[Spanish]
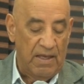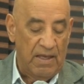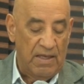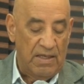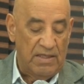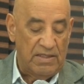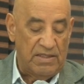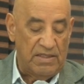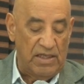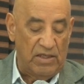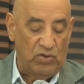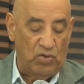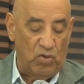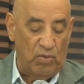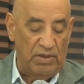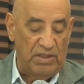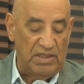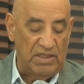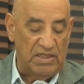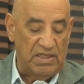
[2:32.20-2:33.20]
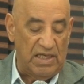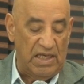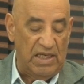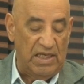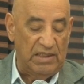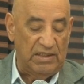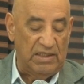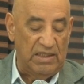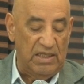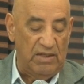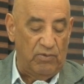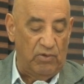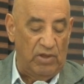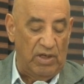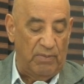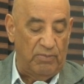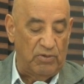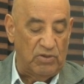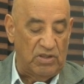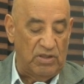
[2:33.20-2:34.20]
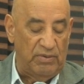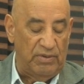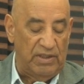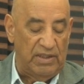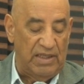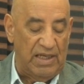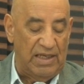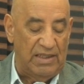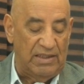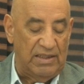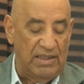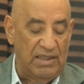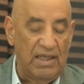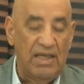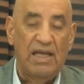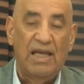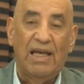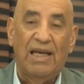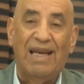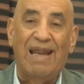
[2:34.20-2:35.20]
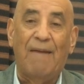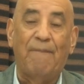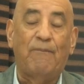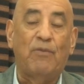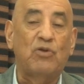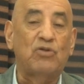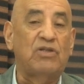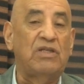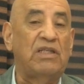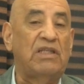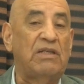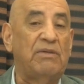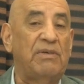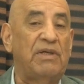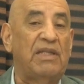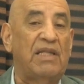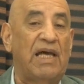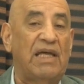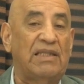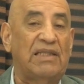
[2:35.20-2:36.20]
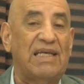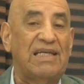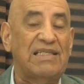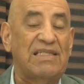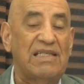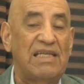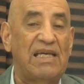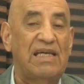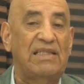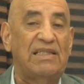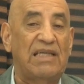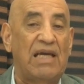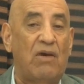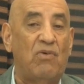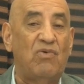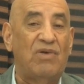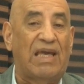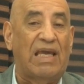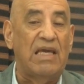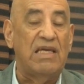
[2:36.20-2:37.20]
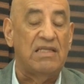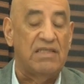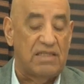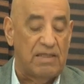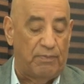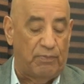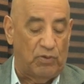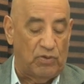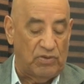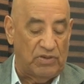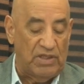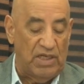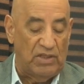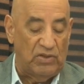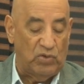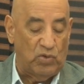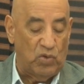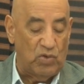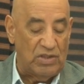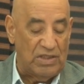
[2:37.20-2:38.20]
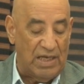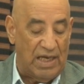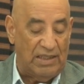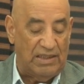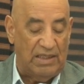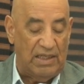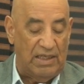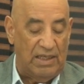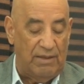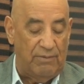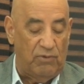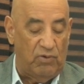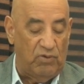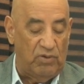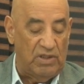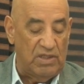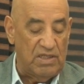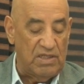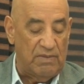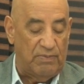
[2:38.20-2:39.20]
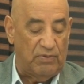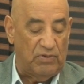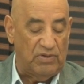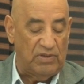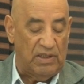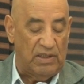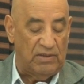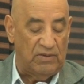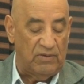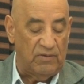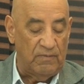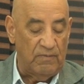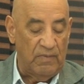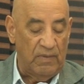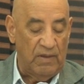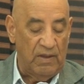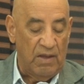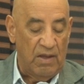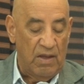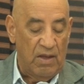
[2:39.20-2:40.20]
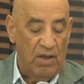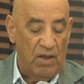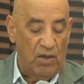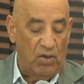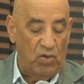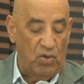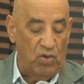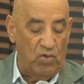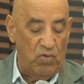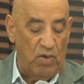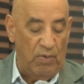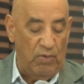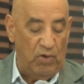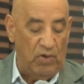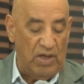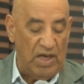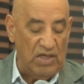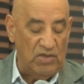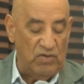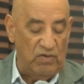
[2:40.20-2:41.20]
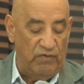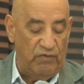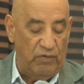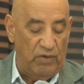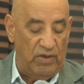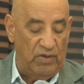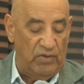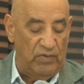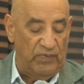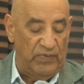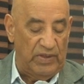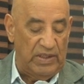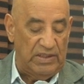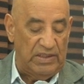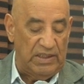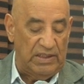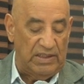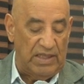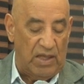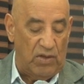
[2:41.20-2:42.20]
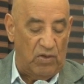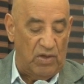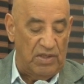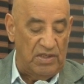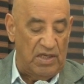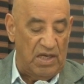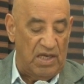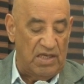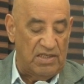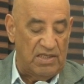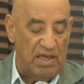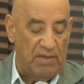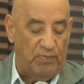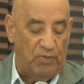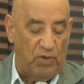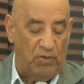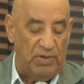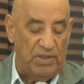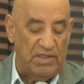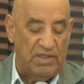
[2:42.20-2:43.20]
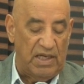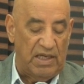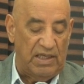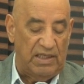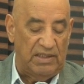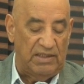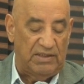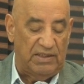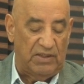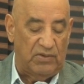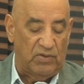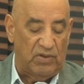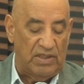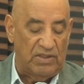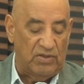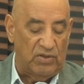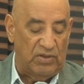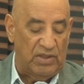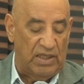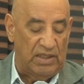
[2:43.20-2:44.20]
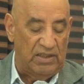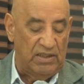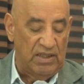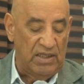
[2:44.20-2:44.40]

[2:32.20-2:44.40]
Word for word: 126 activos y la posibilidad, la positividad asciende a un 15%, ya tenemos un 15%. Los nuevos casos fueron detectados en 16 provincias y el Distrito Nacional,